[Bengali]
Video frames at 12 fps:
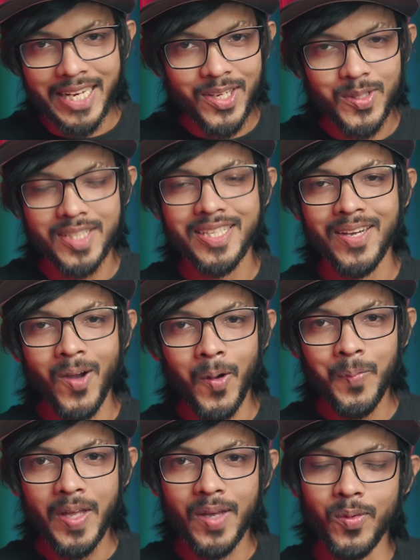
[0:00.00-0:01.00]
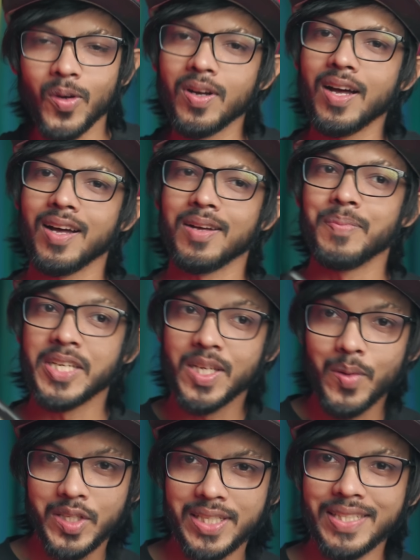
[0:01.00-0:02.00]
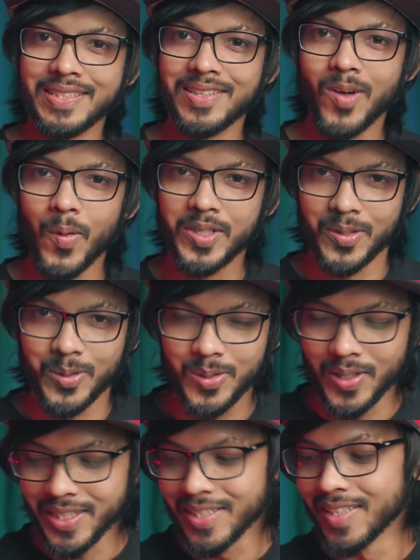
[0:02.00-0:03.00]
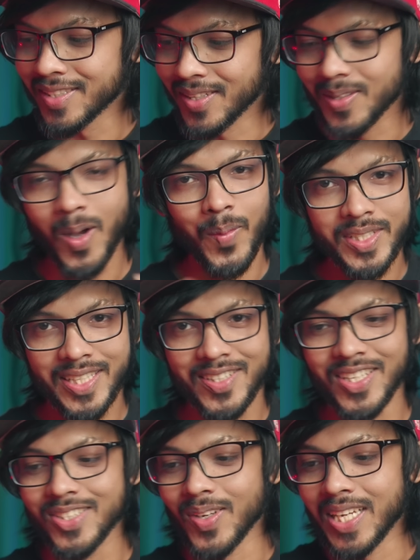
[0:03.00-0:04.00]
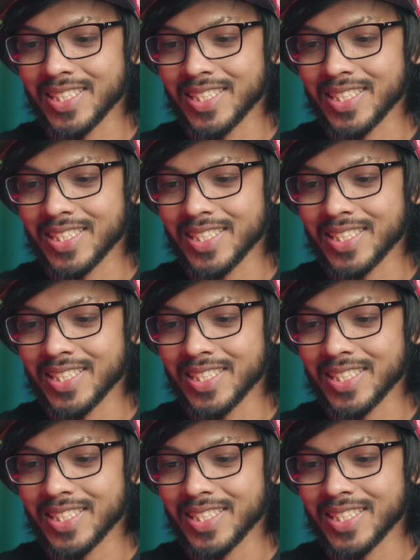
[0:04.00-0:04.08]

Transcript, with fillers: টেক নিউজ আজকে কম এবং বেশি বেশি কমেন্টের উত্তর সো কমেন্ট সেকশনে চলে